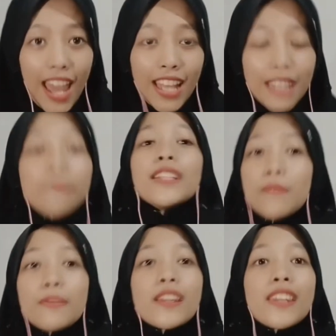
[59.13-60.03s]
Teman-teman
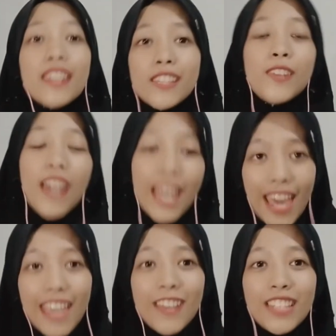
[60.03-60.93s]
berdiri juga ya,
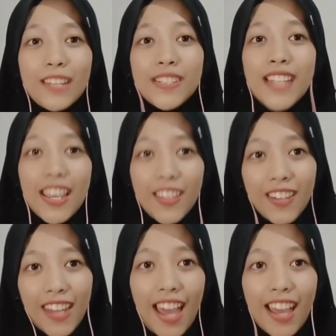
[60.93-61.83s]
ikutin Miss Ayun ya.